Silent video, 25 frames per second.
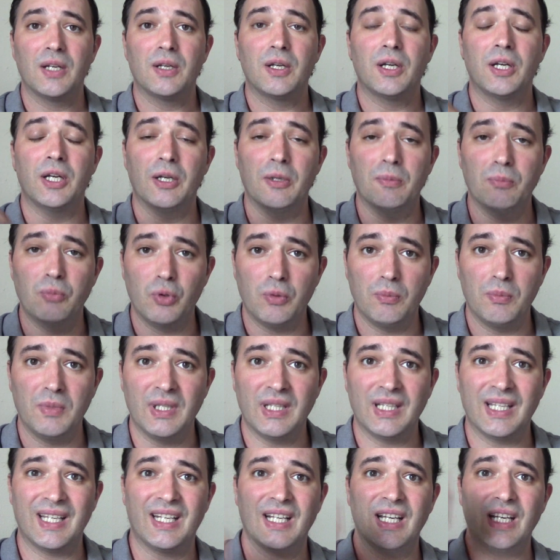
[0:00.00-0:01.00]
e,
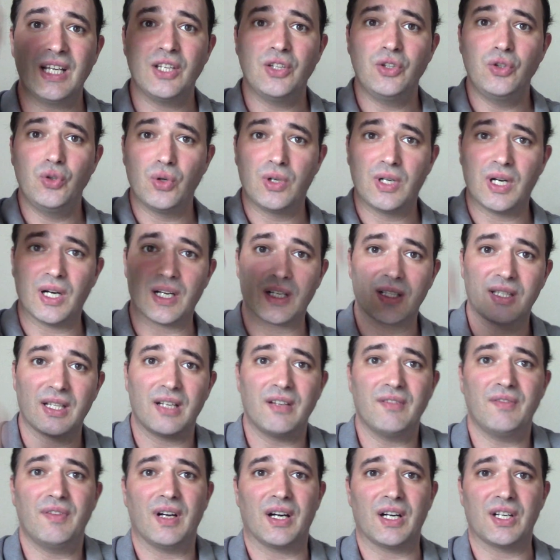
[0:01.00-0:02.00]
müminlere
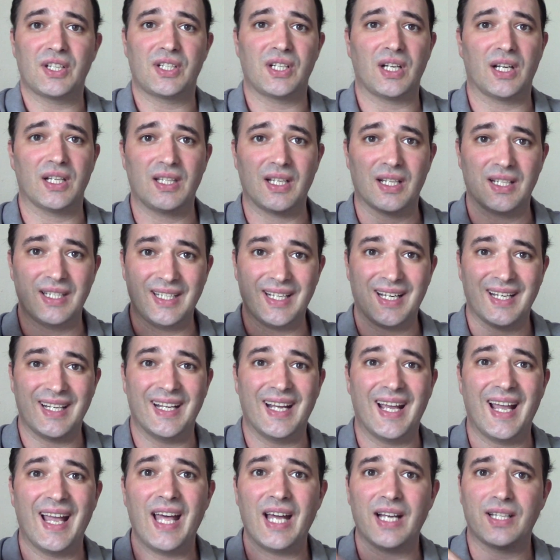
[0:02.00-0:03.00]
yukarıdan ve aşağıdan
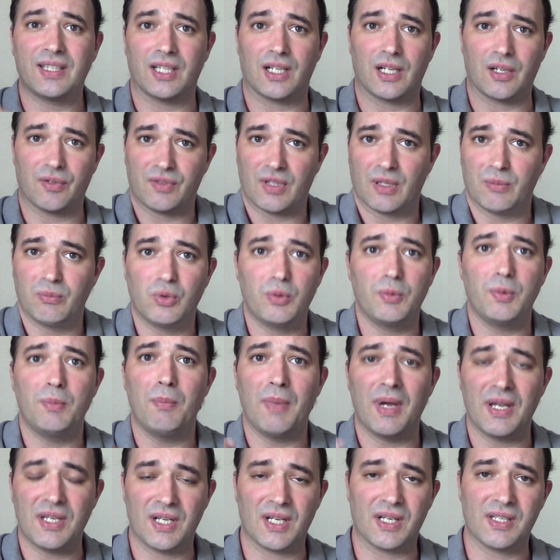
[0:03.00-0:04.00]
yani her taraftan bu bir
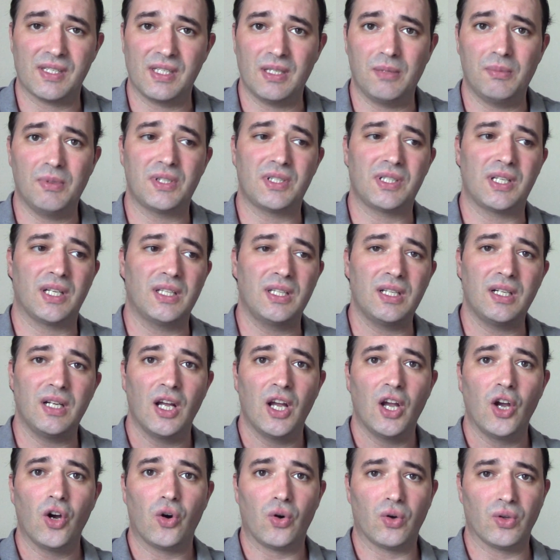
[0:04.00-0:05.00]
mecazi bir şeydir.
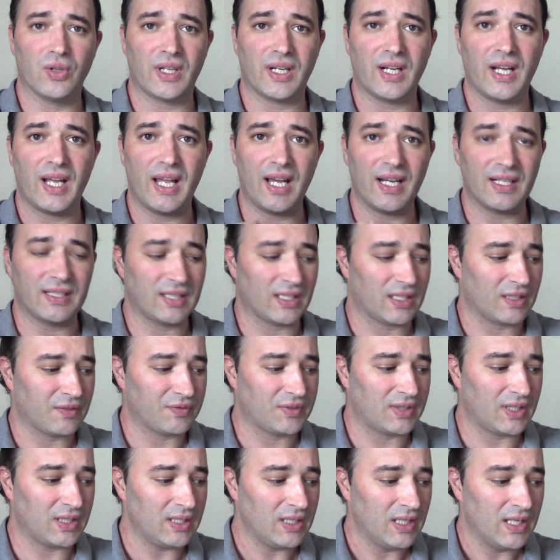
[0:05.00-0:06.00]
Onlara her
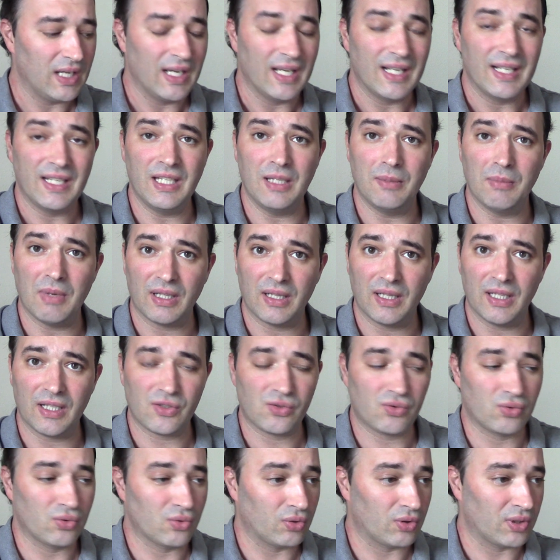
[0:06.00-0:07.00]
taraftan nimetler
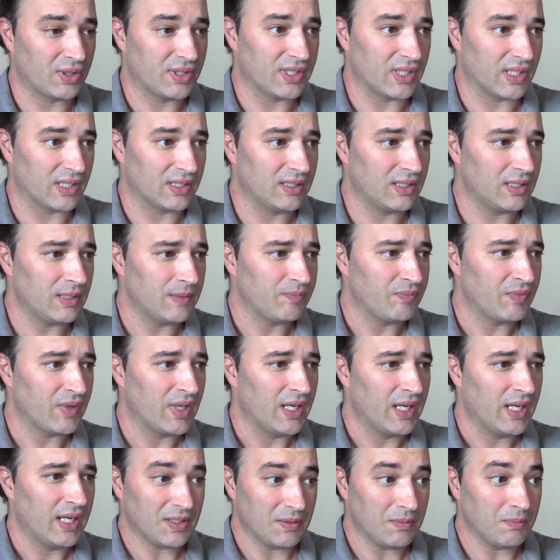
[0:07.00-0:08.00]
sunulacağıdır.
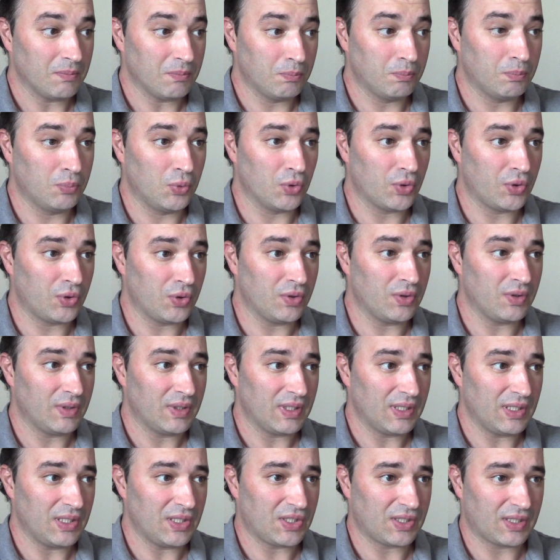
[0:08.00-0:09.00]
Bugün
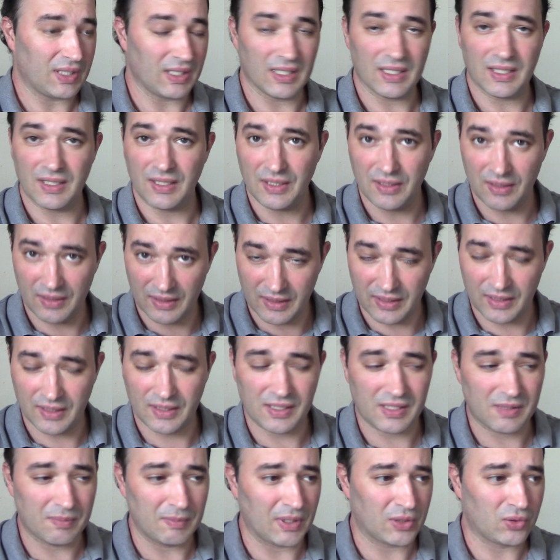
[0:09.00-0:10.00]
işte e,
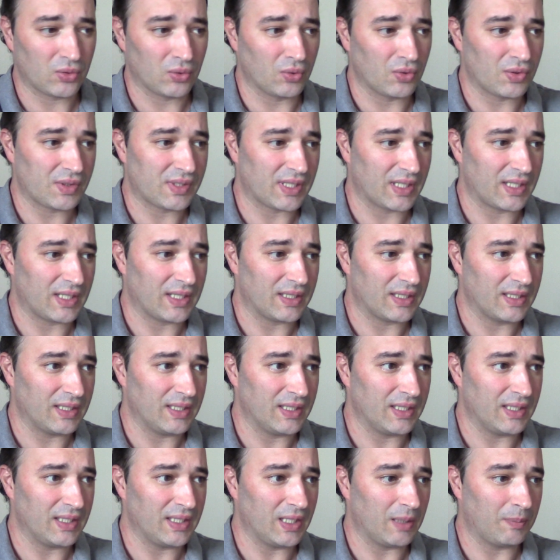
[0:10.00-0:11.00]
kısmet olursa e,
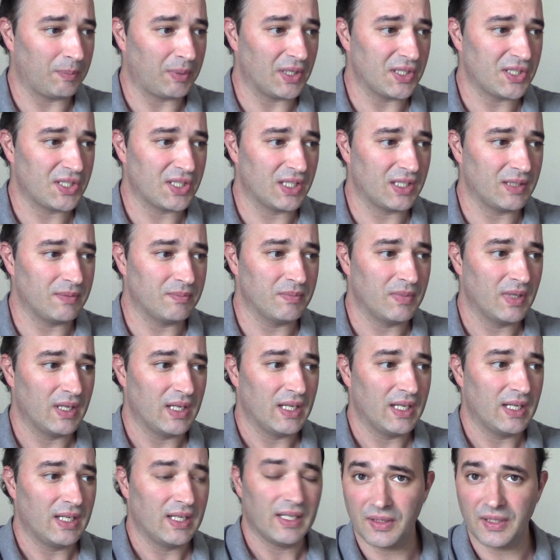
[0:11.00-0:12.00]
yapacağım,
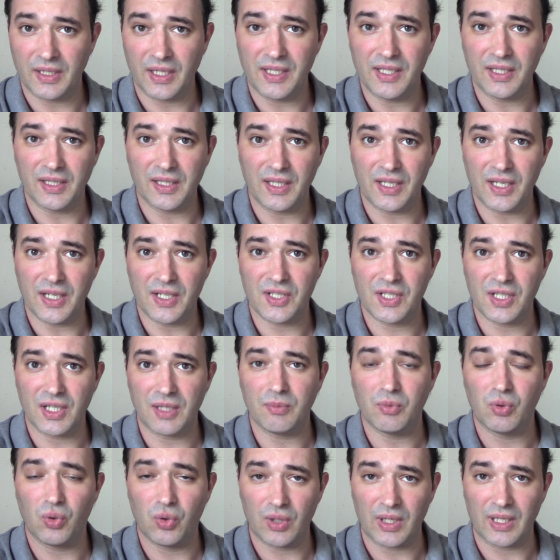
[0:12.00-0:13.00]

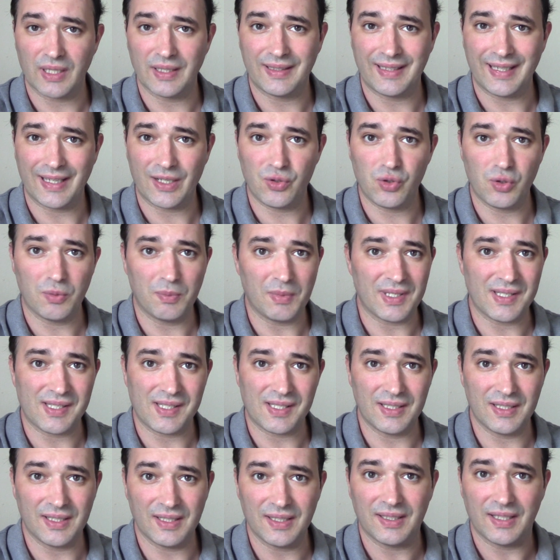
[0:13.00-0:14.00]
yayınlayacağım Kur'an
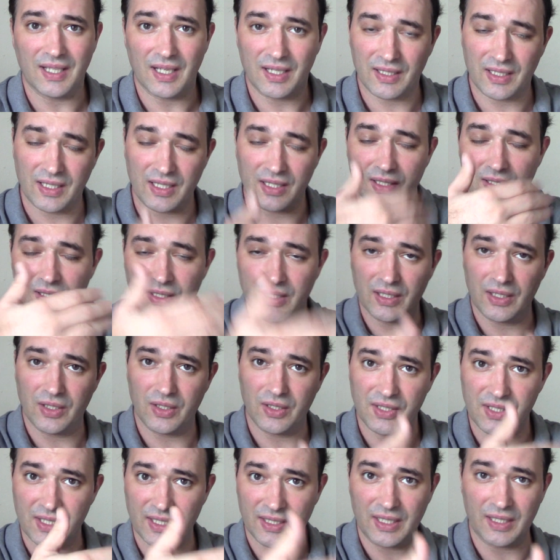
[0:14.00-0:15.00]
tercümesini tekrar
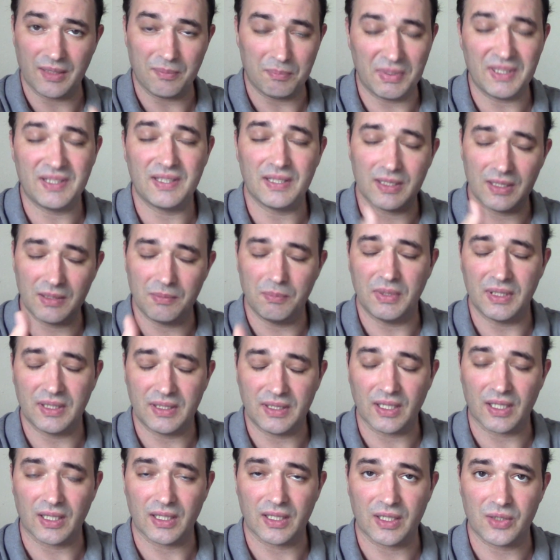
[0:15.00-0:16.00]
e, şeyden bitir,
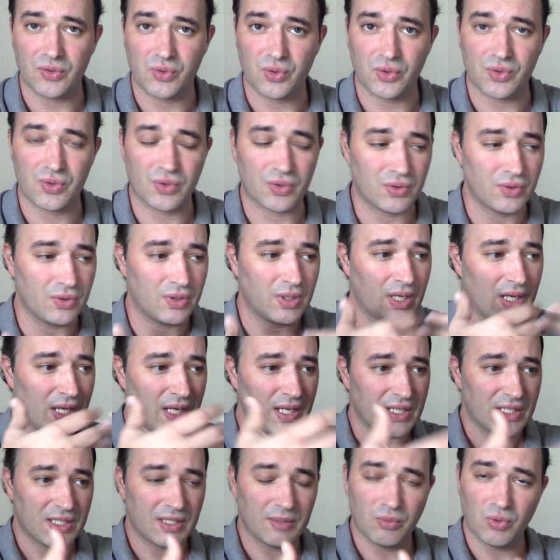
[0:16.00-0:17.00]
bitti Allah'a çok şükür.
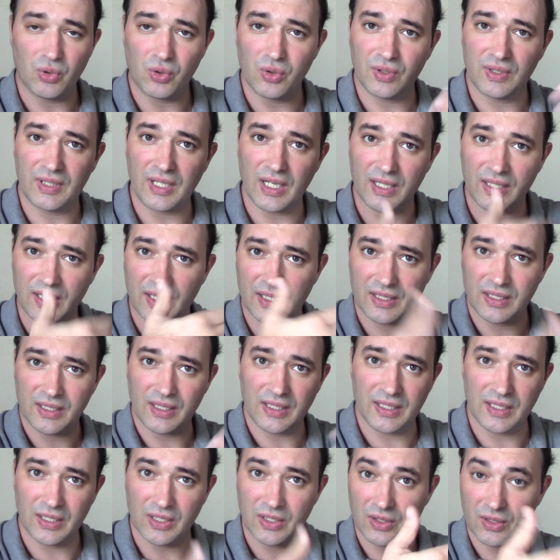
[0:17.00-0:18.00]
Şimdi onu tekrar
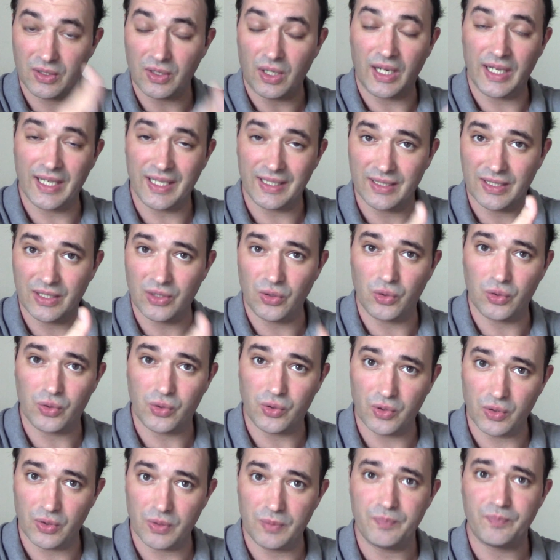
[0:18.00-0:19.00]
e, ayetleri
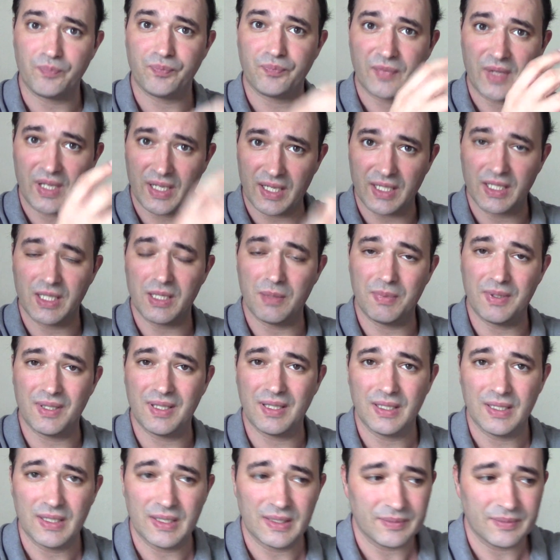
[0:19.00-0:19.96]
okuyorum. Herhangi bir